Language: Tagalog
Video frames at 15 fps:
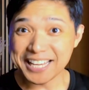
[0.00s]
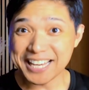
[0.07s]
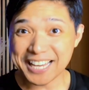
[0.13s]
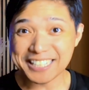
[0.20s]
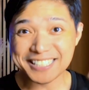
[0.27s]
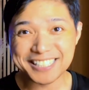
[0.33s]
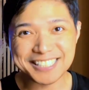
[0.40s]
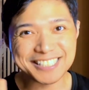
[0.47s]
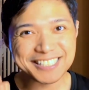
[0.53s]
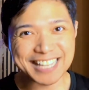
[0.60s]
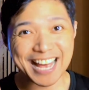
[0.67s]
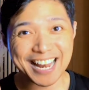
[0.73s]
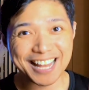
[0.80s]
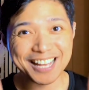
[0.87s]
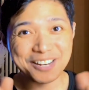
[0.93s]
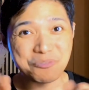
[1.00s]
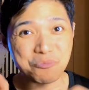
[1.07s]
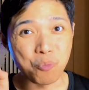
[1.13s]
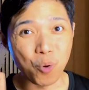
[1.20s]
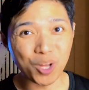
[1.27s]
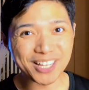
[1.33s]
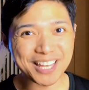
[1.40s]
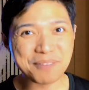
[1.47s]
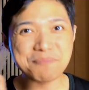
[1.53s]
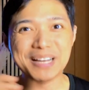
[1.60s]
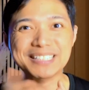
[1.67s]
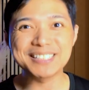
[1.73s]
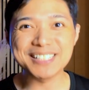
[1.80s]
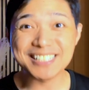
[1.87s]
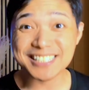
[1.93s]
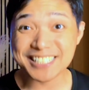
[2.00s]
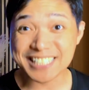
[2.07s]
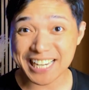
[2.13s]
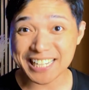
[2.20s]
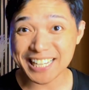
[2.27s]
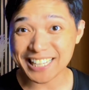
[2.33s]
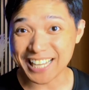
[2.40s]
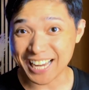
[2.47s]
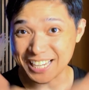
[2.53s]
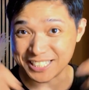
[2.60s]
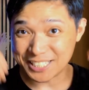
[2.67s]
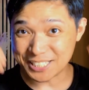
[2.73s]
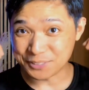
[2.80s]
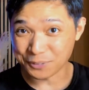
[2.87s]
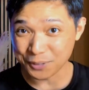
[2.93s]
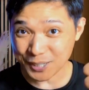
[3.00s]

Hi guys, this is Alan. Welcome back to this channel, Gaijin